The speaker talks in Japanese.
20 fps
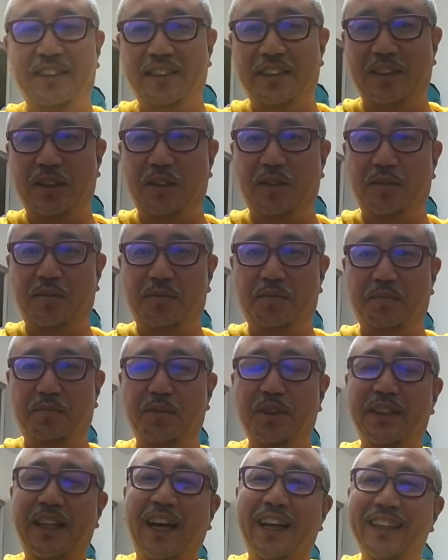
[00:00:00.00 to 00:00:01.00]
だ
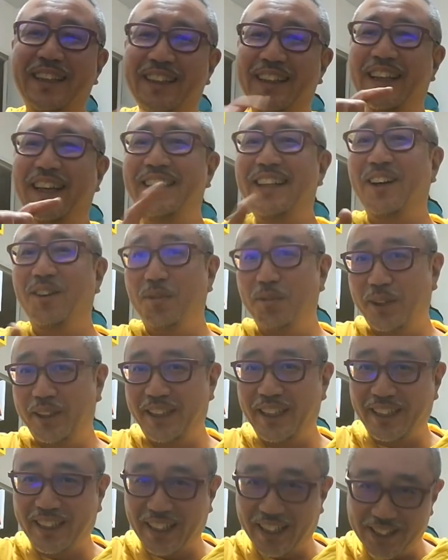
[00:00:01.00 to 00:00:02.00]
んだん覚え
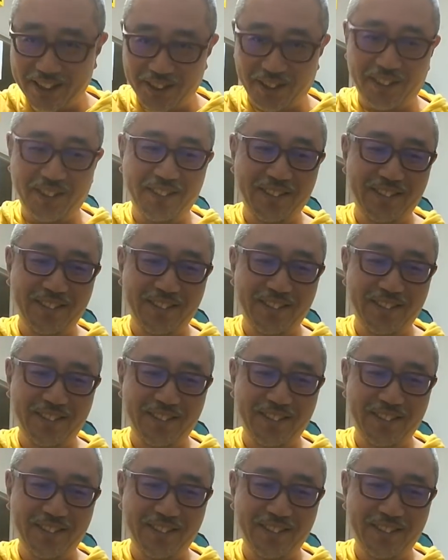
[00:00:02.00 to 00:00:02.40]
てきたでしょ。